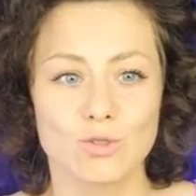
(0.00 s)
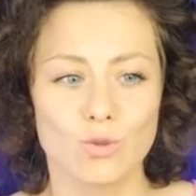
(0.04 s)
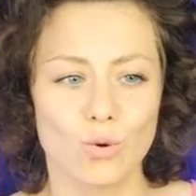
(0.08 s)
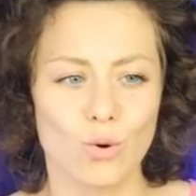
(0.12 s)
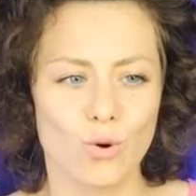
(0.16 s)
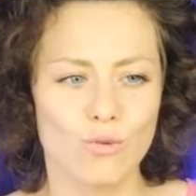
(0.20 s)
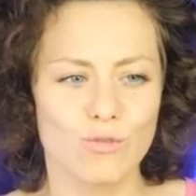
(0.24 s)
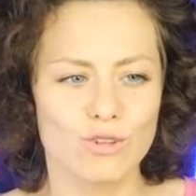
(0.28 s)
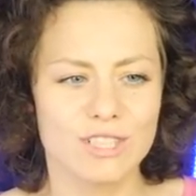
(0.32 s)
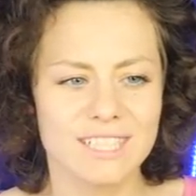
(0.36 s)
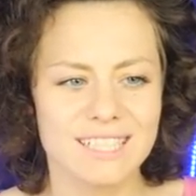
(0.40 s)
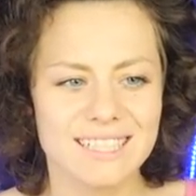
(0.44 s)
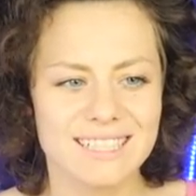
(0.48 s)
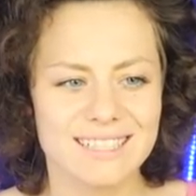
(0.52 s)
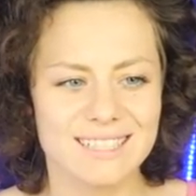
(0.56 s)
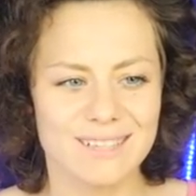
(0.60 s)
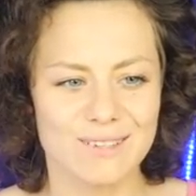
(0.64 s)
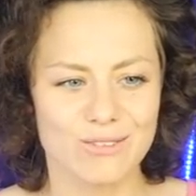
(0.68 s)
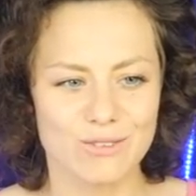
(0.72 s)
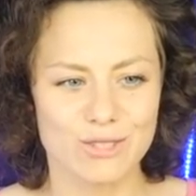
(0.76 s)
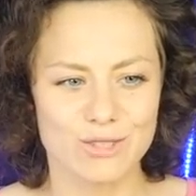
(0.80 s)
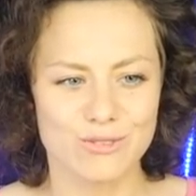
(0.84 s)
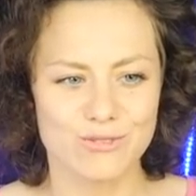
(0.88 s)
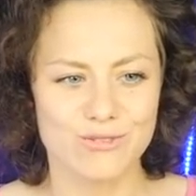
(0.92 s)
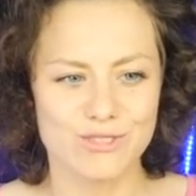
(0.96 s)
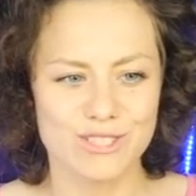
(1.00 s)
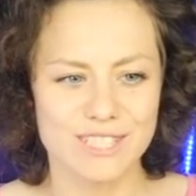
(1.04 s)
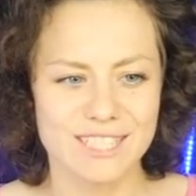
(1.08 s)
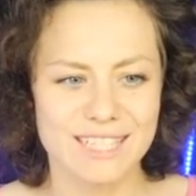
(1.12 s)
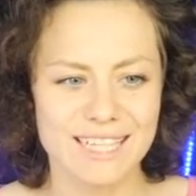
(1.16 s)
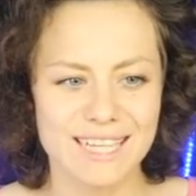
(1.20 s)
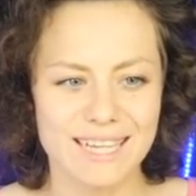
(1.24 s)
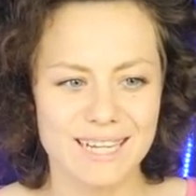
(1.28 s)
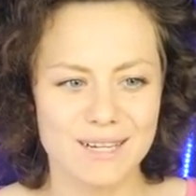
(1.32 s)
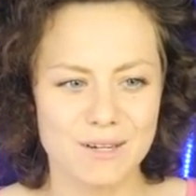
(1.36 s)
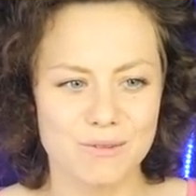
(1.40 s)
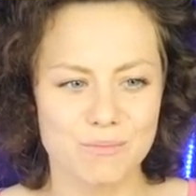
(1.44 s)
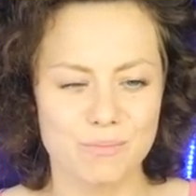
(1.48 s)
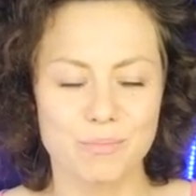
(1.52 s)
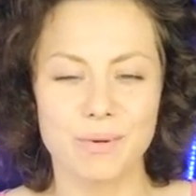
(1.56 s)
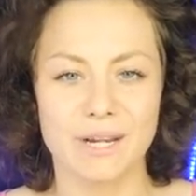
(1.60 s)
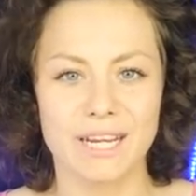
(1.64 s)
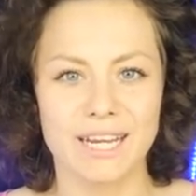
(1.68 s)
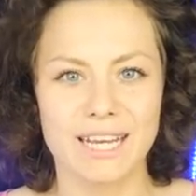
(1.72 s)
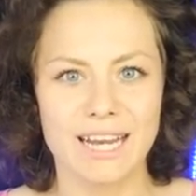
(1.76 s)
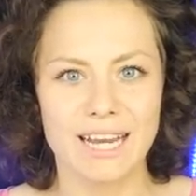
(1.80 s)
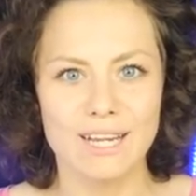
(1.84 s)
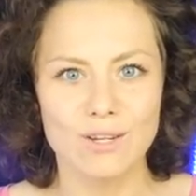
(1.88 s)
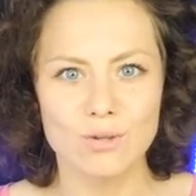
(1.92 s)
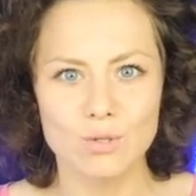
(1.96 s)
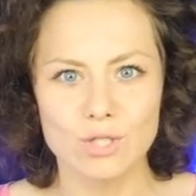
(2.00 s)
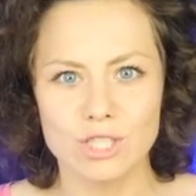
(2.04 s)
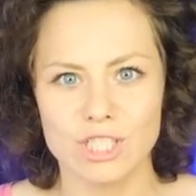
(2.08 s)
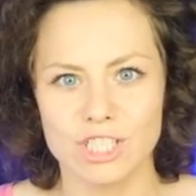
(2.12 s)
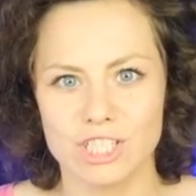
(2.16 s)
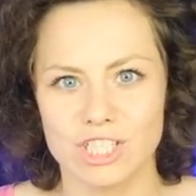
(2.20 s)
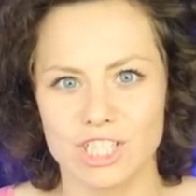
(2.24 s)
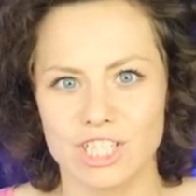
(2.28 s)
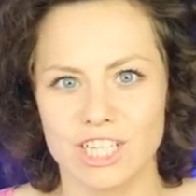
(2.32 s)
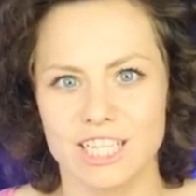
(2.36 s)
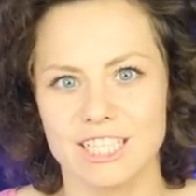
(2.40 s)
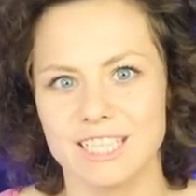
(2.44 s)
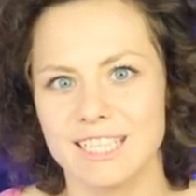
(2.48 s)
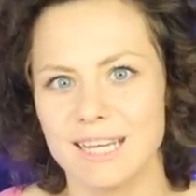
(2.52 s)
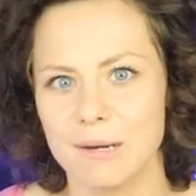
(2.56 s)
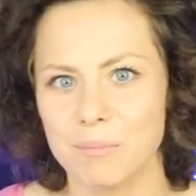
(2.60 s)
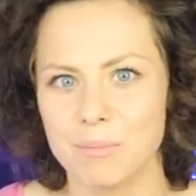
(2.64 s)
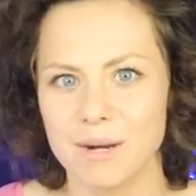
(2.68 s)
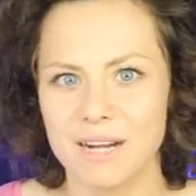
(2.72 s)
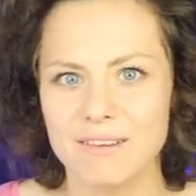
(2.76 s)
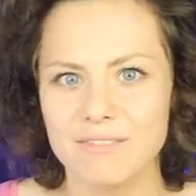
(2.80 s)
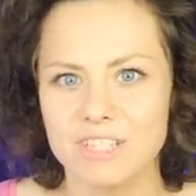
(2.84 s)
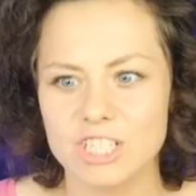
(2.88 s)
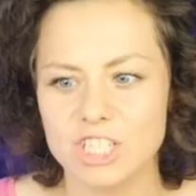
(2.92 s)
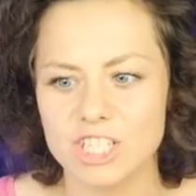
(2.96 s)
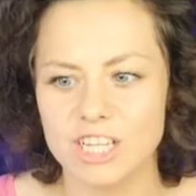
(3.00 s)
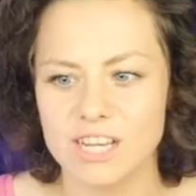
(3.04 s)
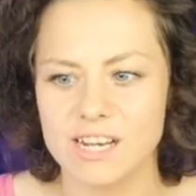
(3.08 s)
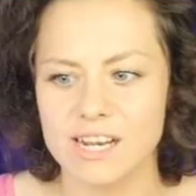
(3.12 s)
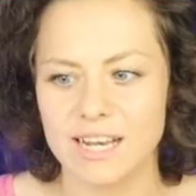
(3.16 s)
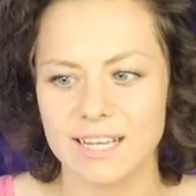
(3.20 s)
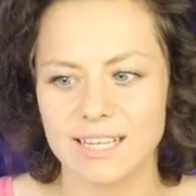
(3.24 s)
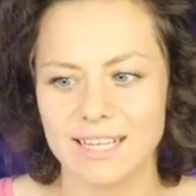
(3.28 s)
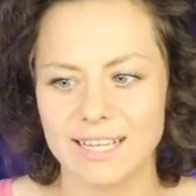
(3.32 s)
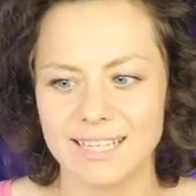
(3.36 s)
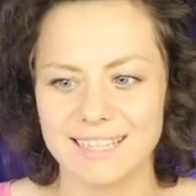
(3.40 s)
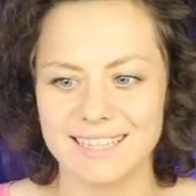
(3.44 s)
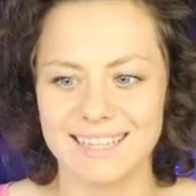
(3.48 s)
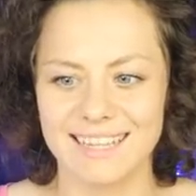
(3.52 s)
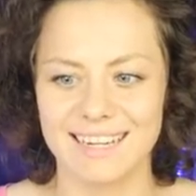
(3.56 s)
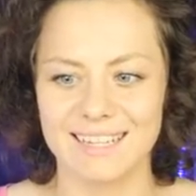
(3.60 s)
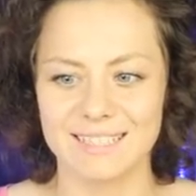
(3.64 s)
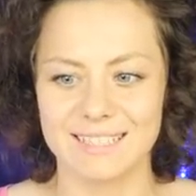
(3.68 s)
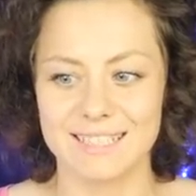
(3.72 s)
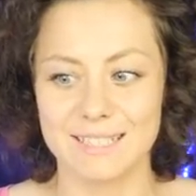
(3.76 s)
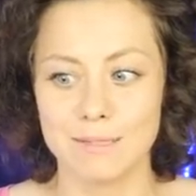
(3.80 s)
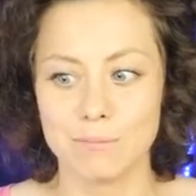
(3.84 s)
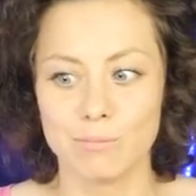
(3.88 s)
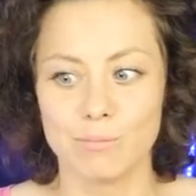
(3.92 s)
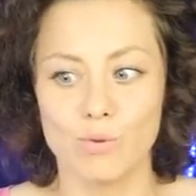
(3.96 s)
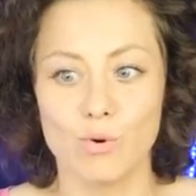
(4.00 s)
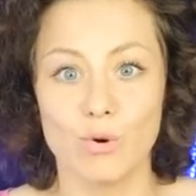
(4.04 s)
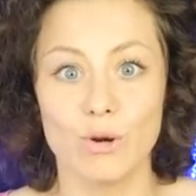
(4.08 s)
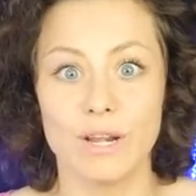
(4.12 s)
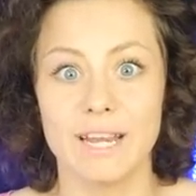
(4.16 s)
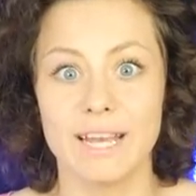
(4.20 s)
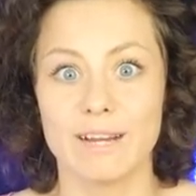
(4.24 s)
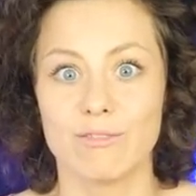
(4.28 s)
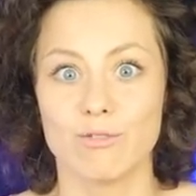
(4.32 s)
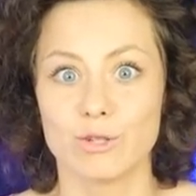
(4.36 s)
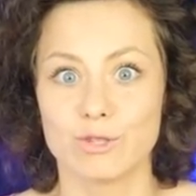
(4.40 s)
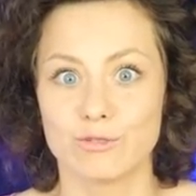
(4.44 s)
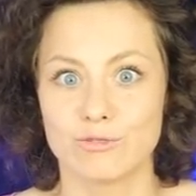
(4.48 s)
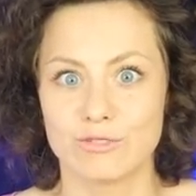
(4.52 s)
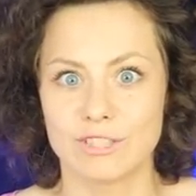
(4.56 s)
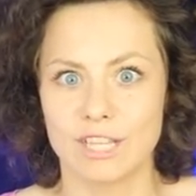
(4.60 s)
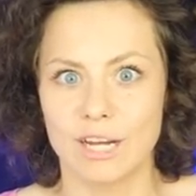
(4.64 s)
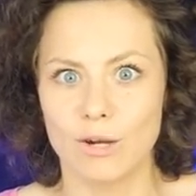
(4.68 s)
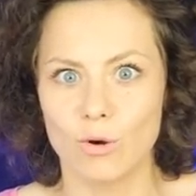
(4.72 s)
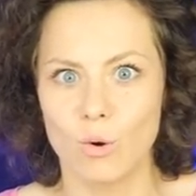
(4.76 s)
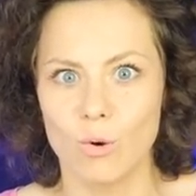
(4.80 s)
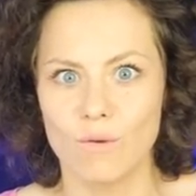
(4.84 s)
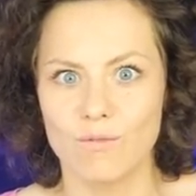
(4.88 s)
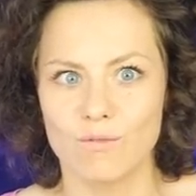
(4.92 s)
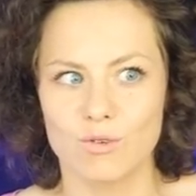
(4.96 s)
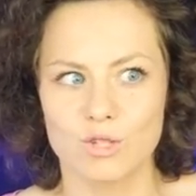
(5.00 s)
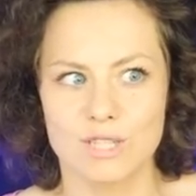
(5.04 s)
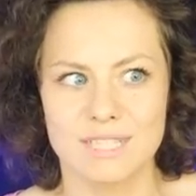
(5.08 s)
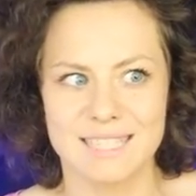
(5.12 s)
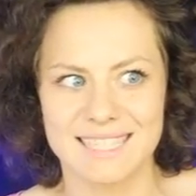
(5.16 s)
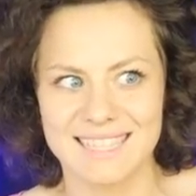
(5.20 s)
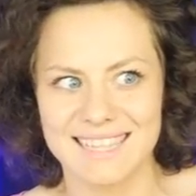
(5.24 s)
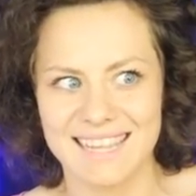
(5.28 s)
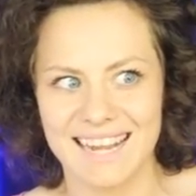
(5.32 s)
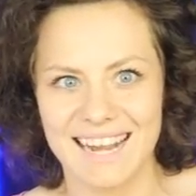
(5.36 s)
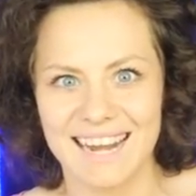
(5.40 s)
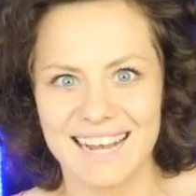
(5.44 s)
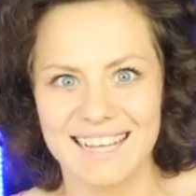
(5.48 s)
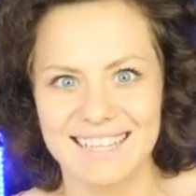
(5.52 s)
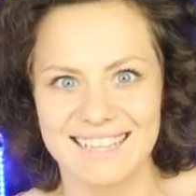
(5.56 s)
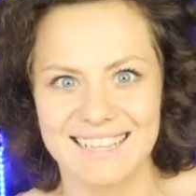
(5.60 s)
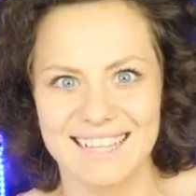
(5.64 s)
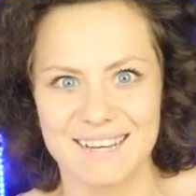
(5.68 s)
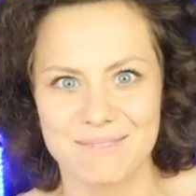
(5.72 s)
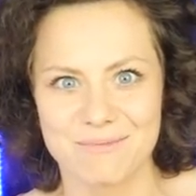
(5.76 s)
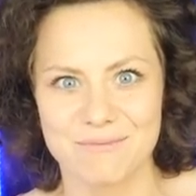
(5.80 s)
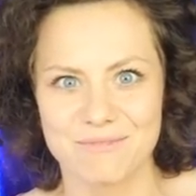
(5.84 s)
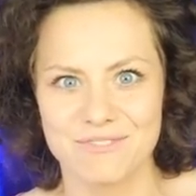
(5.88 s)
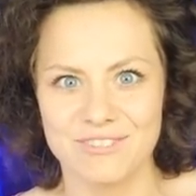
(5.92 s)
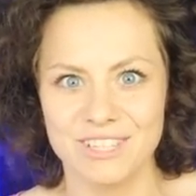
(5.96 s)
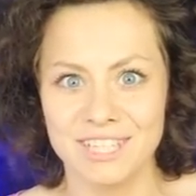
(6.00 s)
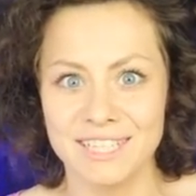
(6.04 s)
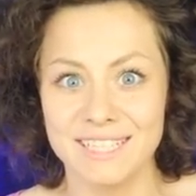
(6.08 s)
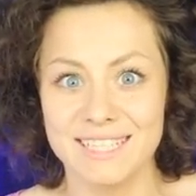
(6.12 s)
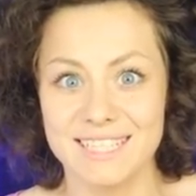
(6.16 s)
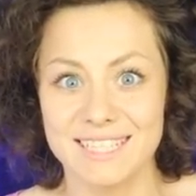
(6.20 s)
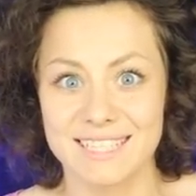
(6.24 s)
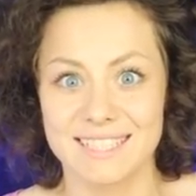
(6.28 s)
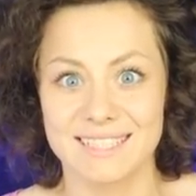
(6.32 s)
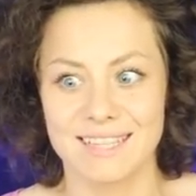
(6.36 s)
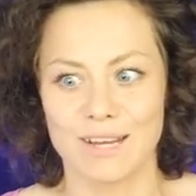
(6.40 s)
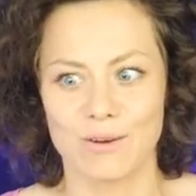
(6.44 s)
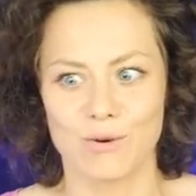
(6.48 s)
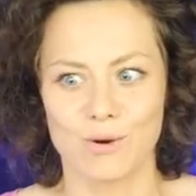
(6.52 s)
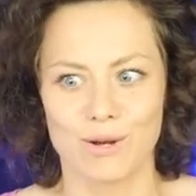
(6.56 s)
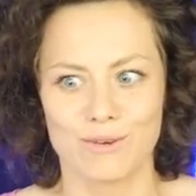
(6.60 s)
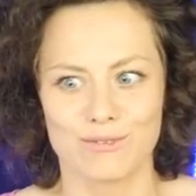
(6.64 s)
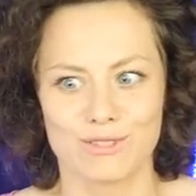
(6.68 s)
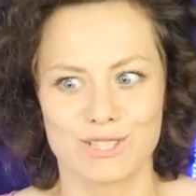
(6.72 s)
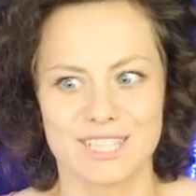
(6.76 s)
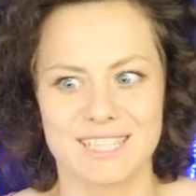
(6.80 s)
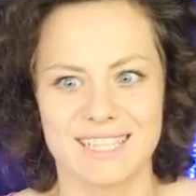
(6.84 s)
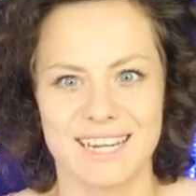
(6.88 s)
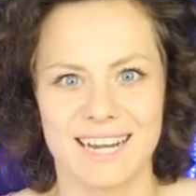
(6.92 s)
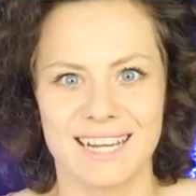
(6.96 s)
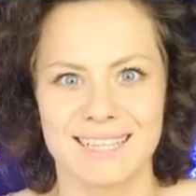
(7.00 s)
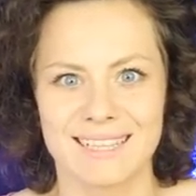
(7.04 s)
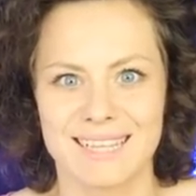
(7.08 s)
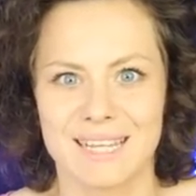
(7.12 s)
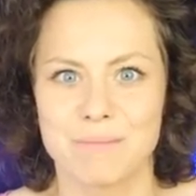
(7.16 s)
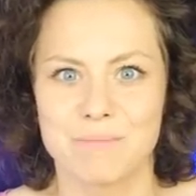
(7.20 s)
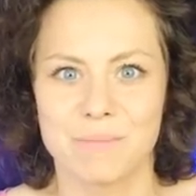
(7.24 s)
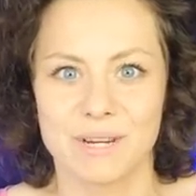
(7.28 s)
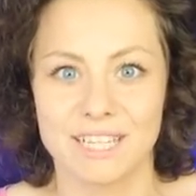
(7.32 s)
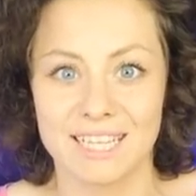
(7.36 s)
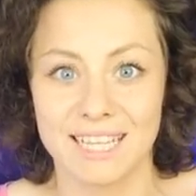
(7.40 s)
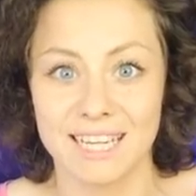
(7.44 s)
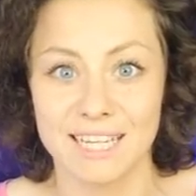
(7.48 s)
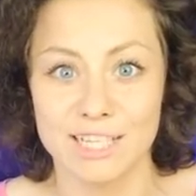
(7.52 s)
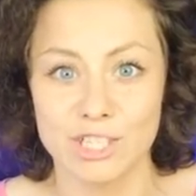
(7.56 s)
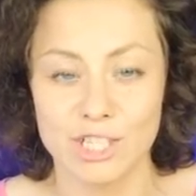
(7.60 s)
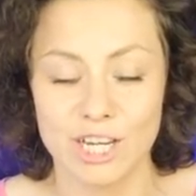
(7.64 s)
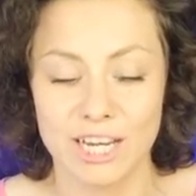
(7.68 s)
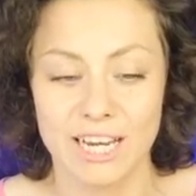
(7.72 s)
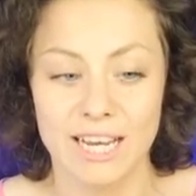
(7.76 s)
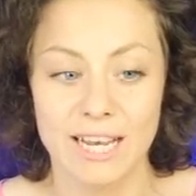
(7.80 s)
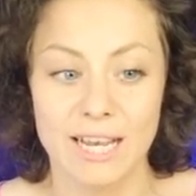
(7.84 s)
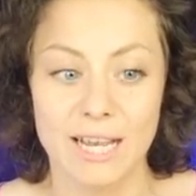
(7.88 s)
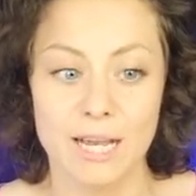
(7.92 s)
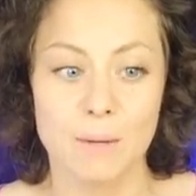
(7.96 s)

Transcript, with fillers: то вот это вот все приколюшечки, добавочки какие-то, тем более вот в таком вот странном виде, с такой вот странной подачей,